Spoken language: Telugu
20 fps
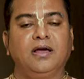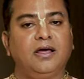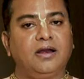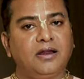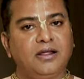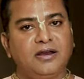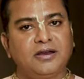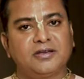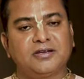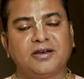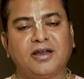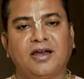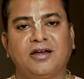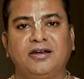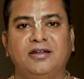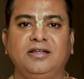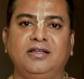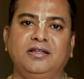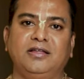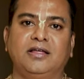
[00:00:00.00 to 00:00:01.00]
హరే కృష్ణ
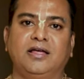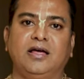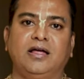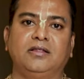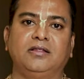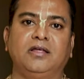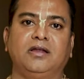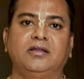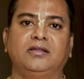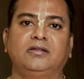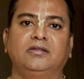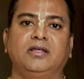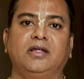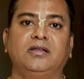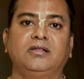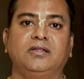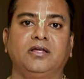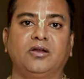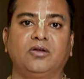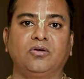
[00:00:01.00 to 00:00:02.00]
అండి అందరి
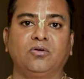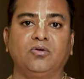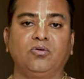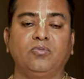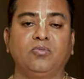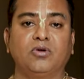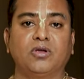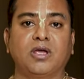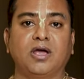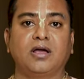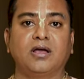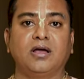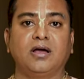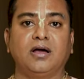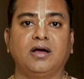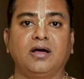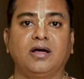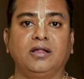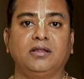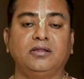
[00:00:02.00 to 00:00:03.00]
తల్లిదండ్రులు
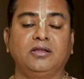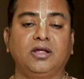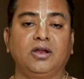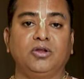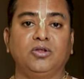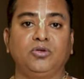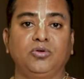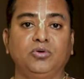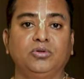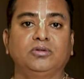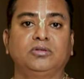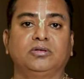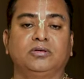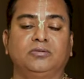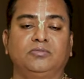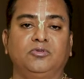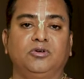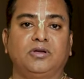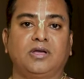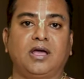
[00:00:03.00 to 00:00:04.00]
ముఖ్యంగా అందరి యూత్
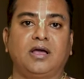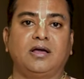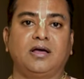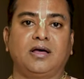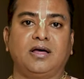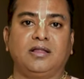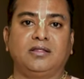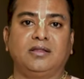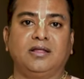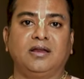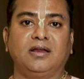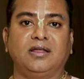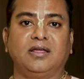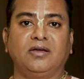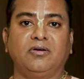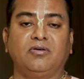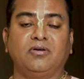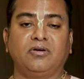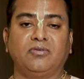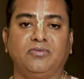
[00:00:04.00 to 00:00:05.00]
ముఖ్యంగా
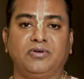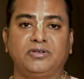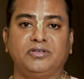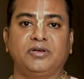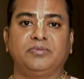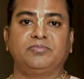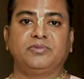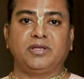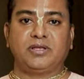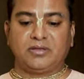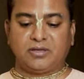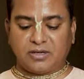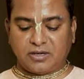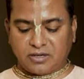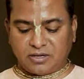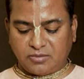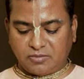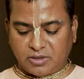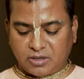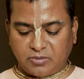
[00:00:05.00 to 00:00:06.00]
అందరికీ ఒక విజ్ఞప్తి
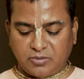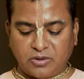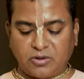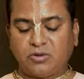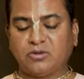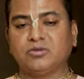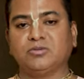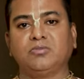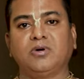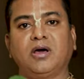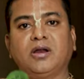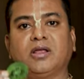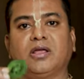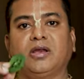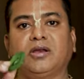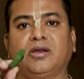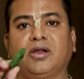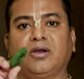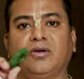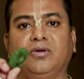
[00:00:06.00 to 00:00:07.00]
ఏంటంటే మనం ఈరోజు
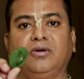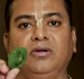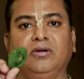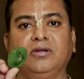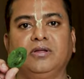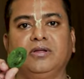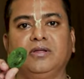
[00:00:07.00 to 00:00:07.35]
మార్కెట్లలో